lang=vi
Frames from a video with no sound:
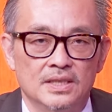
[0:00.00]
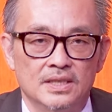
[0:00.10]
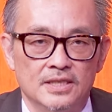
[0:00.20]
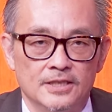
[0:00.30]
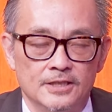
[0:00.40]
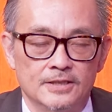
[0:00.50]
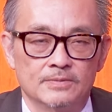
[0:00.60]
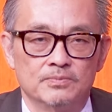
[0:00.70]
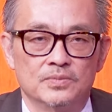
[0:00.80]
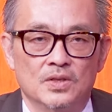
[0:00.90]

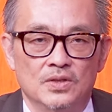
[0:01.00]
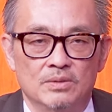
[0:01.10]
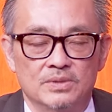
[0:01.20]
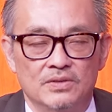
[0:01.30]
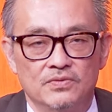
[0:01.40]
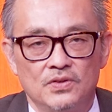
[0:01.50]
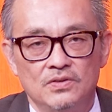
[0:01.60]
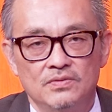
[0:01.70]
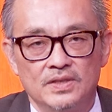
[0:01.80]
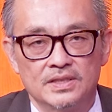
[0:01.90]
à, hội đồng thành
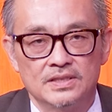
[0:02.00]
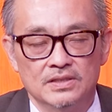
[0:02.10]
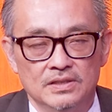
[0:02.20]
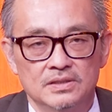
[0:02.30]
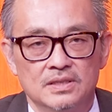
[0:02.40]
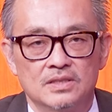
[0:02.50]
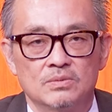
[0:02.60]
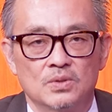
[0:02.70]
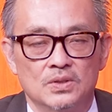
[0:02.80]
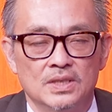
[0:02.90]
phố và thị trưởng cho nên
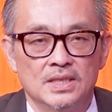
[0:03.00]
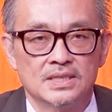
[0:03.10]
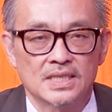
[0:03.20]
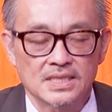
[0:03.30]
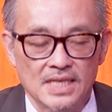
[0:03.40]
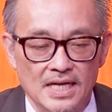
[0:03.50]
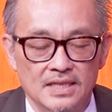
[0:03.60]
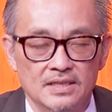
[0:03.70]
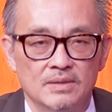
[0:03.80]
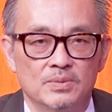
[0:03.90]
chúng tôi sẵn sàng
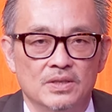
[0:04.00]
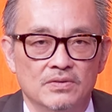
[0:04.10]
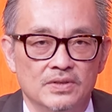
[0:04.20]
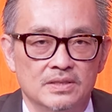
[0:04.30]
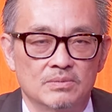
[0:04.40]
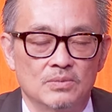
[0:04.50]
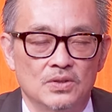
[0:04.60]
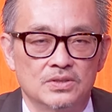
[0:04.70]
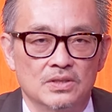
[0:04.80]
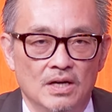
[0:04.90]
giúp đỡ quý vị trong
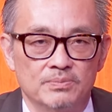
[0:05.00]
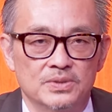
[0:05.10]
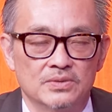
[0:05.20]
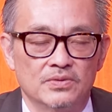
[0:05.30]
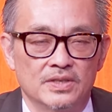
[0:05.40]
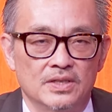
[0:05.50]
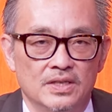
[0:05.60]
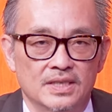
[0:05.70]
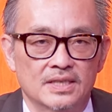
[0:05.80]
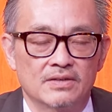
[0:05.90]
mọi trường hợp xin quý vị
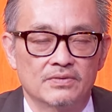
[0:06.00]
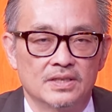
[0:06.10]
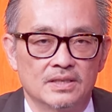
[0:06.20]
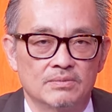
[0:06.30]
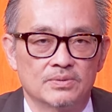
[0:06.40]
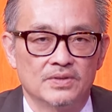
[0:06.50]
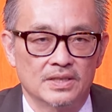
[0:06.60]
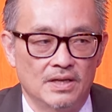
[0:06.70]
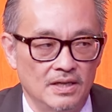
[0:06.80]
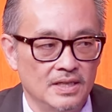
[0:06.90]
gọi các nhân viên gốc
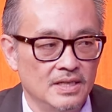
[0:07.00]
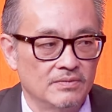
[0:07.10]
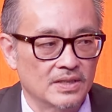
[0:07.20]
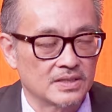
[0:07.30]
việt đó và